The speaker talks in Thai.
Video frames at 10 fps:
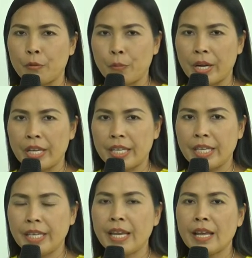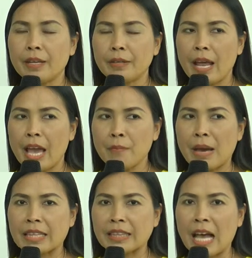วันนี้ได้ได้
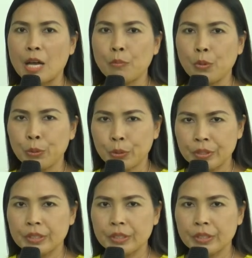มาตั้งบูธ